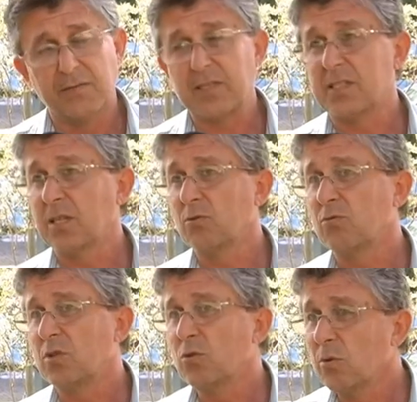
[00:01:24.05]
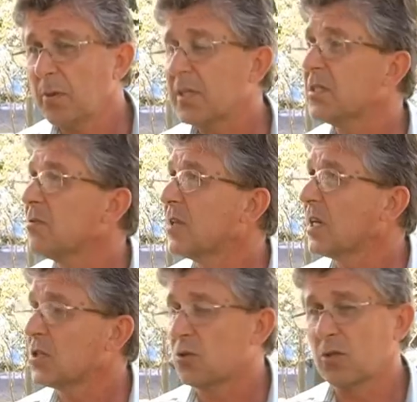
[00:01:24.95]
fazendo inúmeras
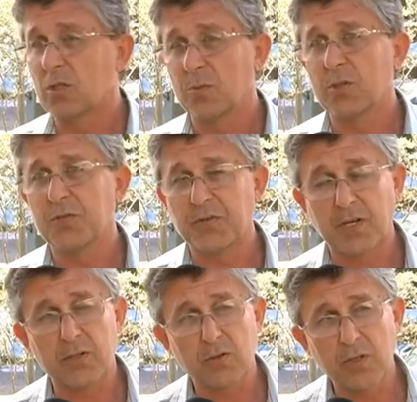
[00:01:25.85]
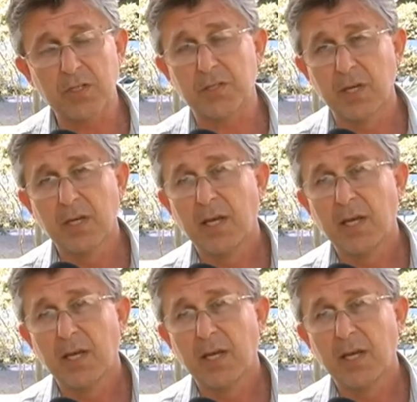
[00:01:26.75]
alterações, modificações,